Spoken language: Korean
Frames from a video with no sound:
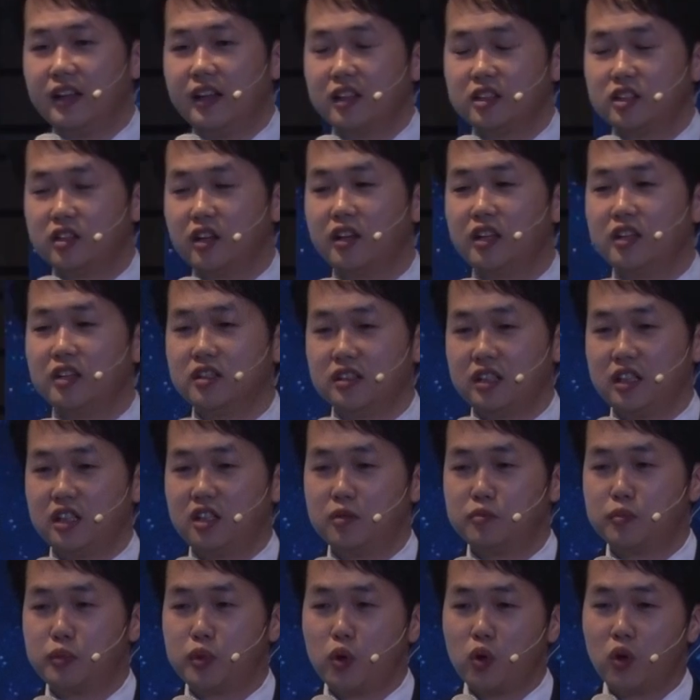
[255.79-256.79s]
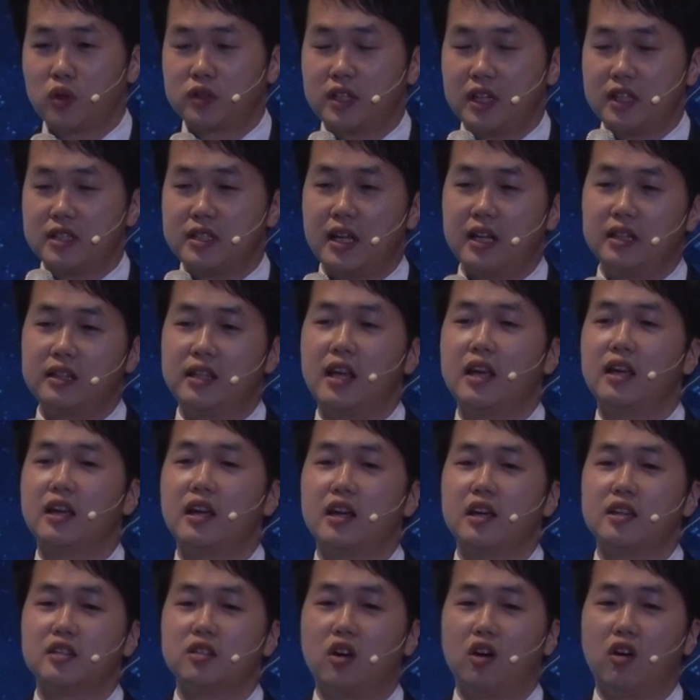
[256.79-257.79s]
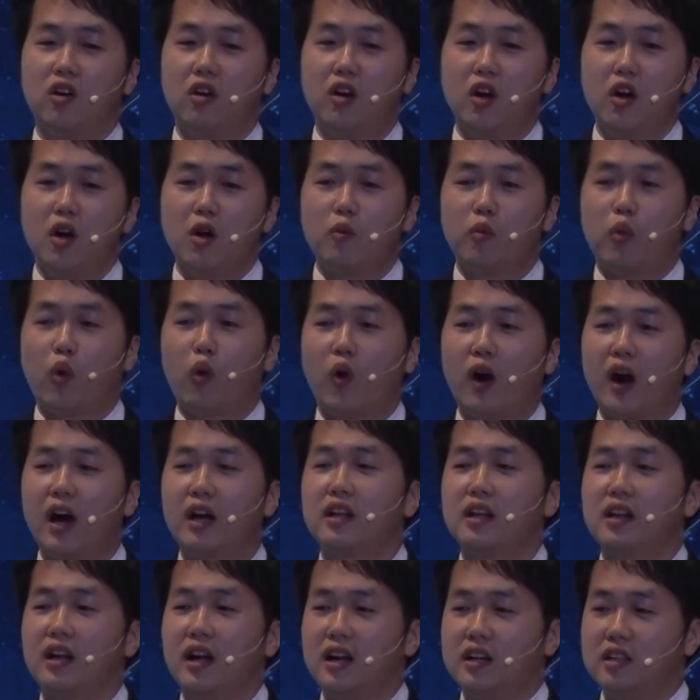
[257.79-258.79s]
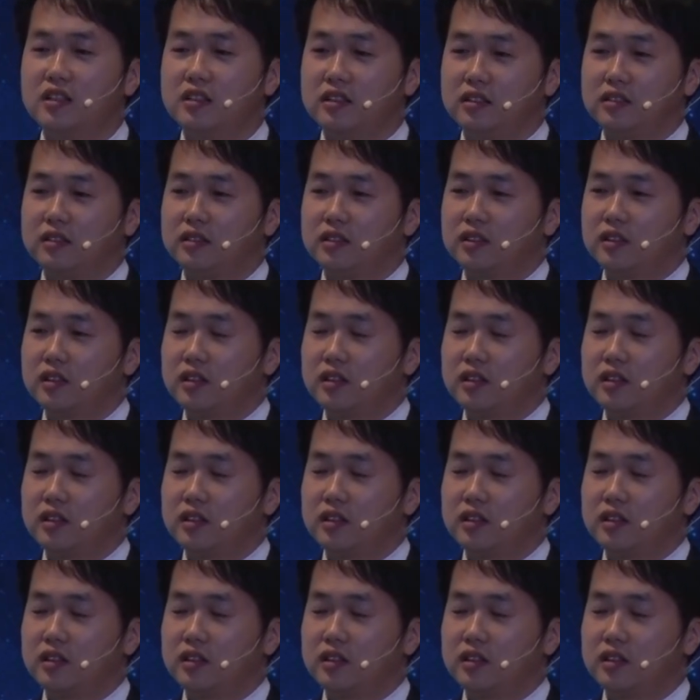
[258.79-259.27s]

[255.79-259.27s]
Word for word: 저희는 이런 블록체인 생태계에서 보안을 하는